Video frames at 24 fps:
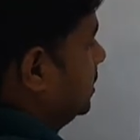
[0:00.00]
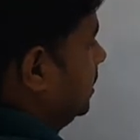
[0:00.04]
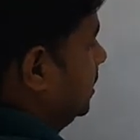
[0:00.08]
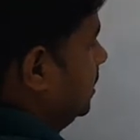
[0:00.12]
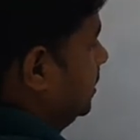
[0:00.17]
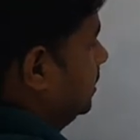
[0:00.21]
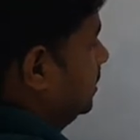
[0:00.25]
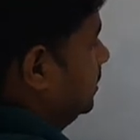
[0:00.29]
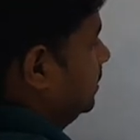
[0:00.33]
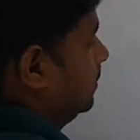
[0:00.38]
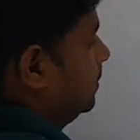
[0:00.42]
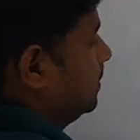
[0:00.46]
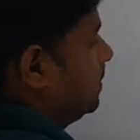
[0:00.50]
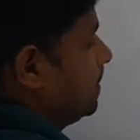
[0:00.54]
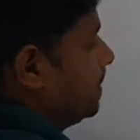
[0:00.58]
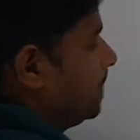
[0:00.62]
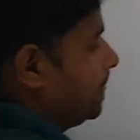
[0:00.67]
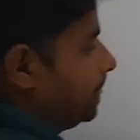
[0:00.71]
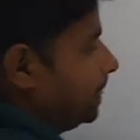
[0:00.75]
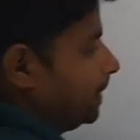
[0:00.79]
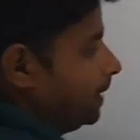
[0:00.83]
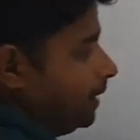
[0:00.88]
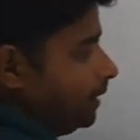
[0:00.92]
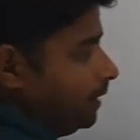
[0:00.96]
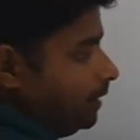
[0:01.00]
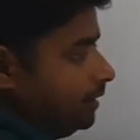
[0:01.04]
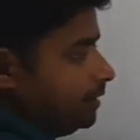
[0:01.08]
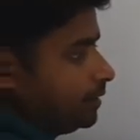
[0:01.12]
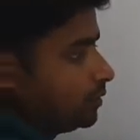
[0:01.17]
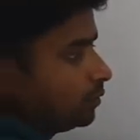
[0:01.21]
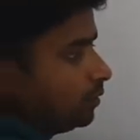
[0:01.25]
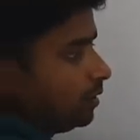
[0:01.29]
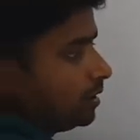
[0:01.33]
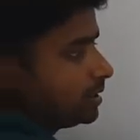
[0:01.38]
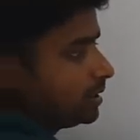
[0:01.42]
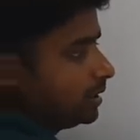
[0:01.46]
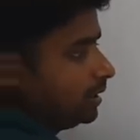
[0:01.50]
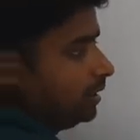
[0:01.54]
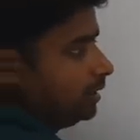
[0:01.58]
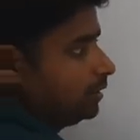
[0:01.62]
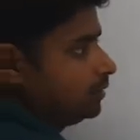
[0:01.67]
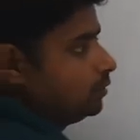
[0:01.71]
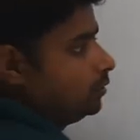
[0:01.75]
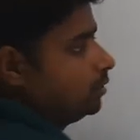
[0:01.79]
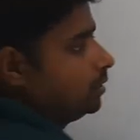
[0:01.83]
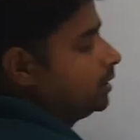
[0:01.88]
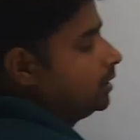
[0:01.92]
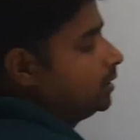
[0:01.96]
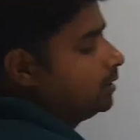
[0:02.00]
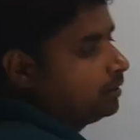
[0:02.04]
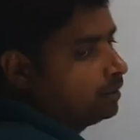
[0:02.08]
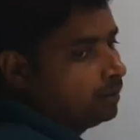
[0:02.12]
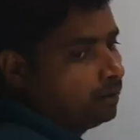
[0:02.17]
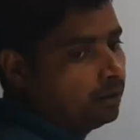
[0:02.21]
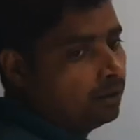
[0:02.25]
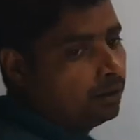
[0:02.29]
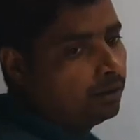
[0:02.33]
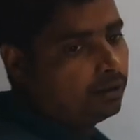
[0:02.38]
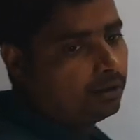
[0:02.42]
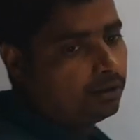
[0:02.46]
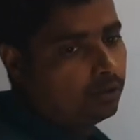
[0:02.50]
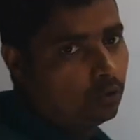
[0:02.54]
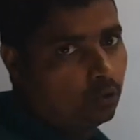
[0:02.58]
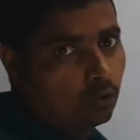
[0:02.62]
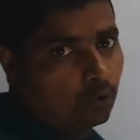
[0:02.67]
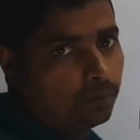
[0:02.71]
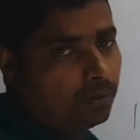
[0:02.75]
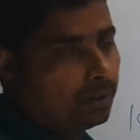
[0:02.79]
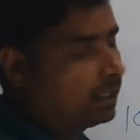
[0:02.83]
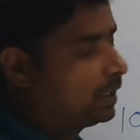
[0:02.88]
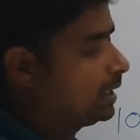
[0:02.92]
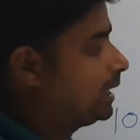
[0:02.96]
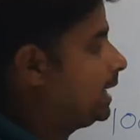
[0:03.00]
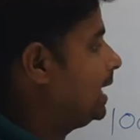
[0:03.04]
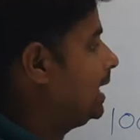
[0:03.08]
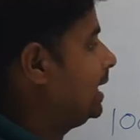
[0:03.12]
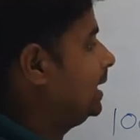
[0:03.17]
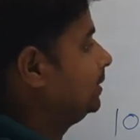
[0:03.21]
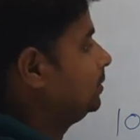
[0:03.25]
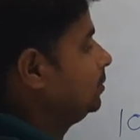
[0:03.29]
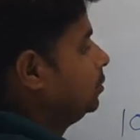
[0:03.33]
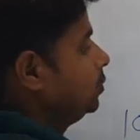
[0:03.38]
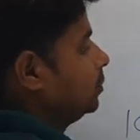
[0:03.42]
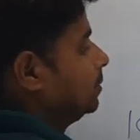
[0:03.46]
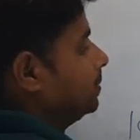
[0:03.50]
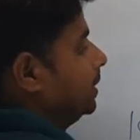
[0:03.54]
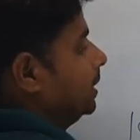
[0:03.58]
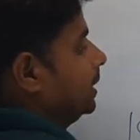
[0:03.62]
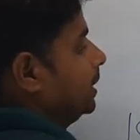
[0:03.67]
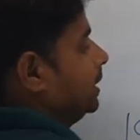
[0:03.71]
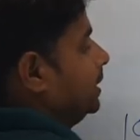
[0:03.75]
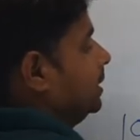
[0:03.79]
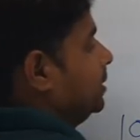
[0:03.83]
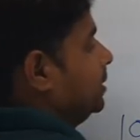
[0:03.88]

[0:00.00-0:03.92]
सी इसको ऐसे लिखोगे योगफल क्या है तो योगफल के